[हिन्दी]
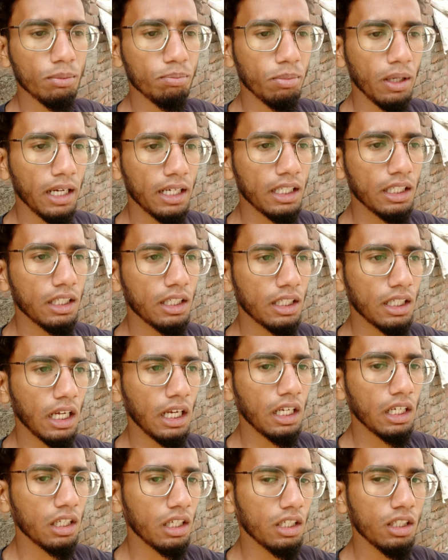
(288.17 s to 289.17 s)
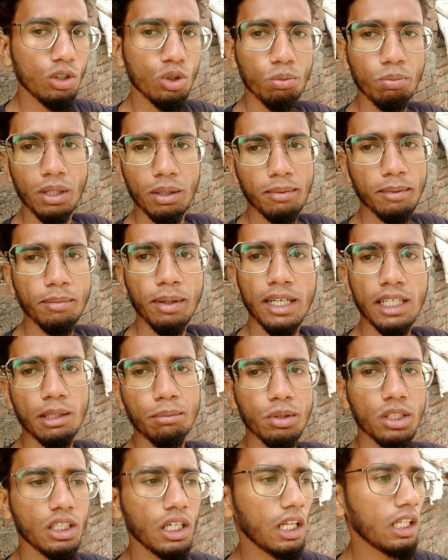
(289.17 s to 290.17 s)
के पानी निकालने के लिए दोपहर में पानी
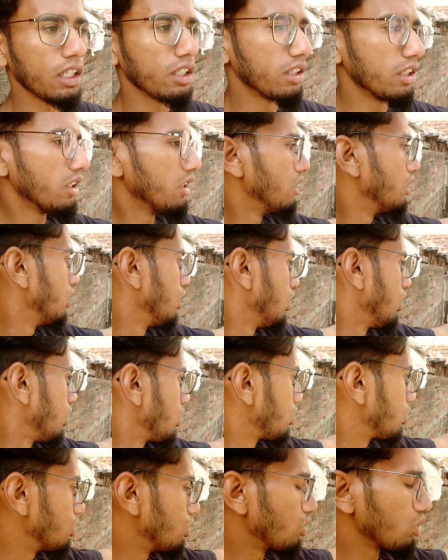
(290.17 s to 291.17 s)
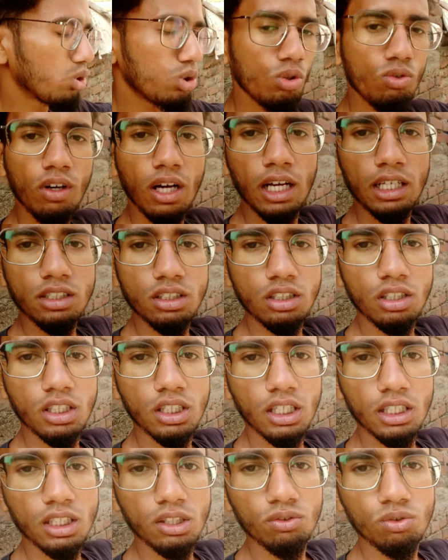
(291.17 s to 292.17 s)
हम निकाल देते हैं तो दोस्तों वहाँ से
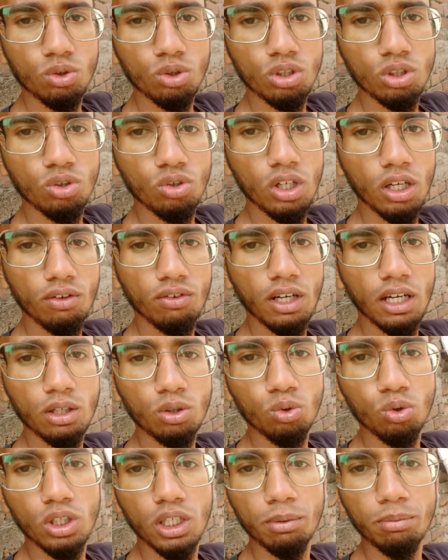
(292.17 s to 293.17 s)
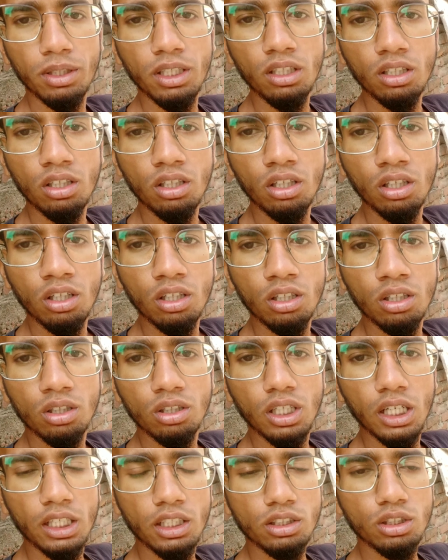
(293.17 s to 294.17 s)
दिखा कि वो नेवला वहाँ कोने में
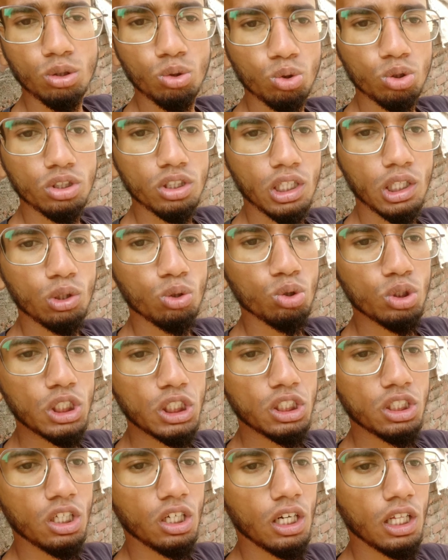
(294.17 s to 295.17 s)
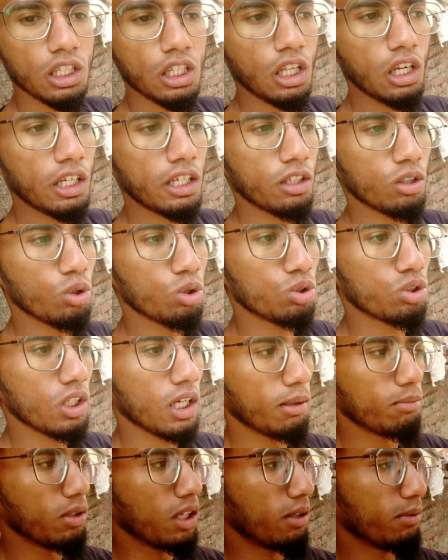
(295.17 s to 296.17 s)
कहीं से घुसने की कोशिश कर रहा था लेकिन दोस्तों
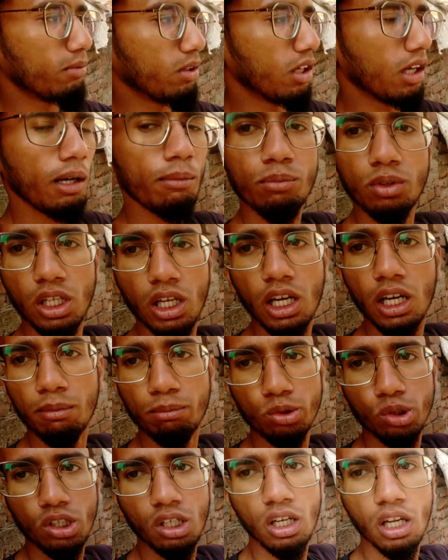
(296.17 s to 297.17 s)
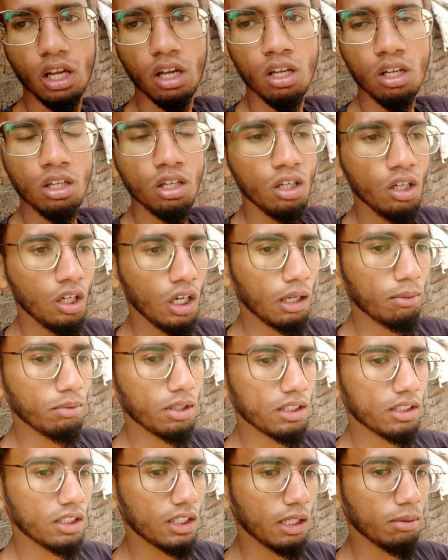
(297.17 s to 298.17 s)
हम, हम हमने अलहमदिल्ला
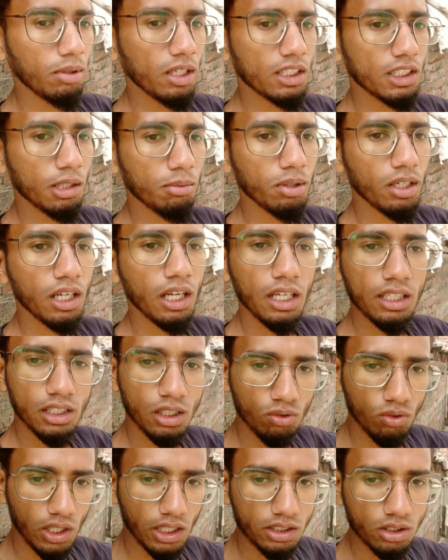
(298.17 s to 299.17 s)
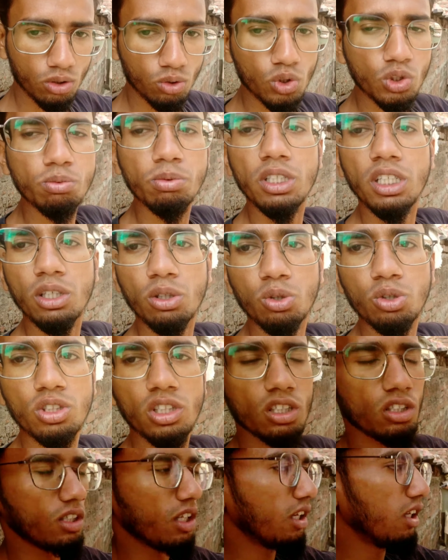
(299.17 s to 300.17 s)
अपना सेटअप ऐसा बनाया कि वहाँ से कुछ भी नहीं घुस
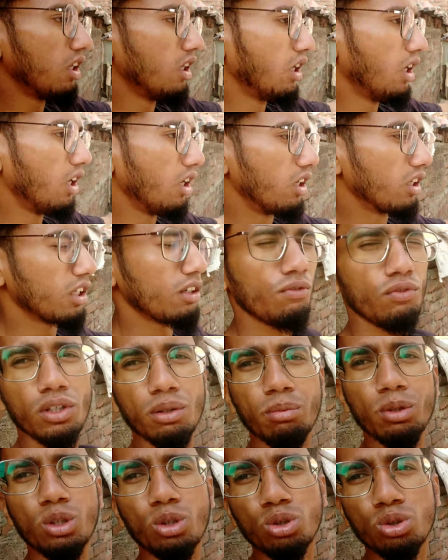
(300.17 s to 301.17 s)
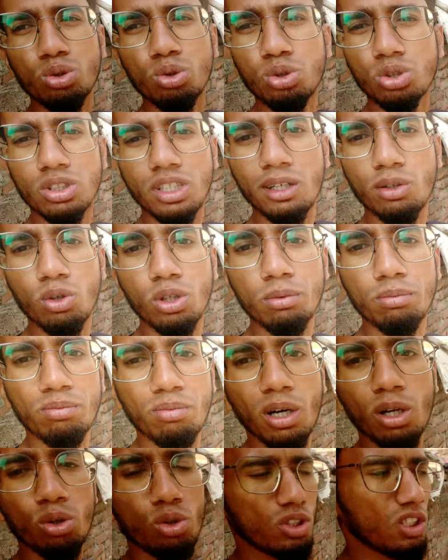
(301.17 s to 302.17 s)
सकता लेकिन फिर भी दोस्तों उसका कोई
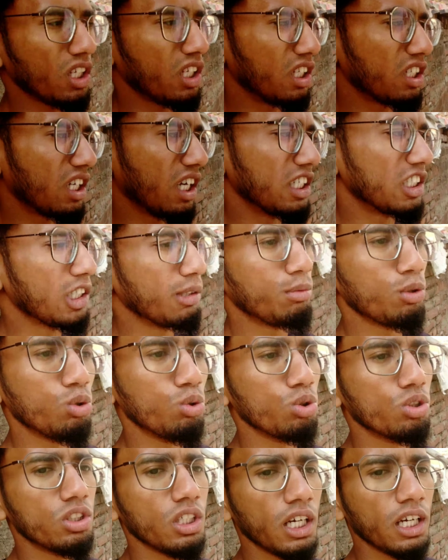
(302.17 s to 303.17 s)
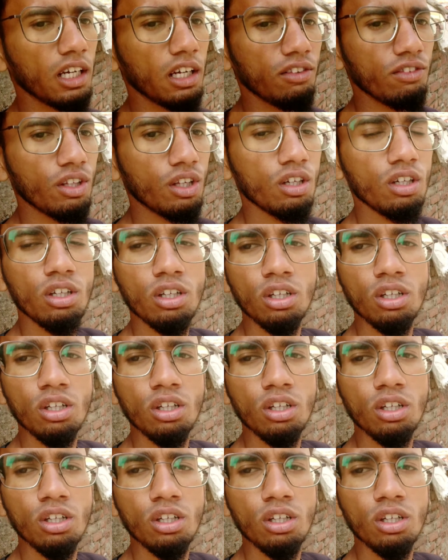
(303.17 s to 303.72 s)
भरोसा नहीं कैसे भी घुस जाएगा अंदर